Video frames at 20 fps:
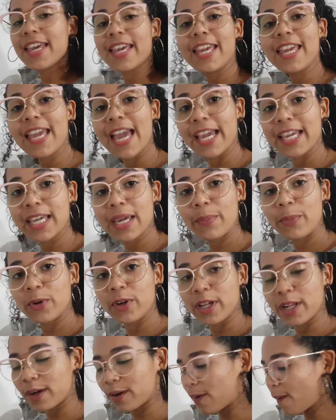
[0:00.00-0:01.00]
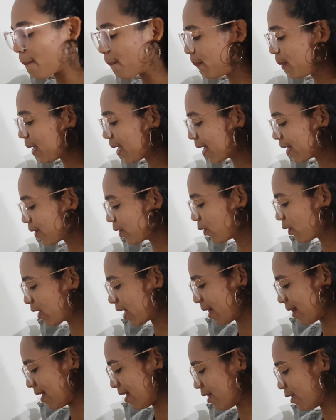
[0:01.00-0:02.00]
y hay que ponerlo bien
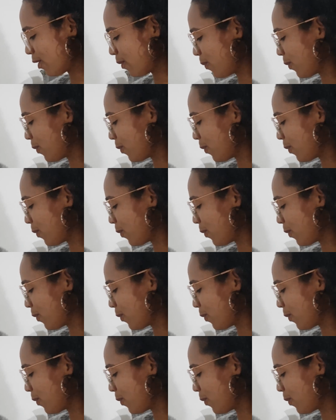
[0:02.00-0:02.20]
doradito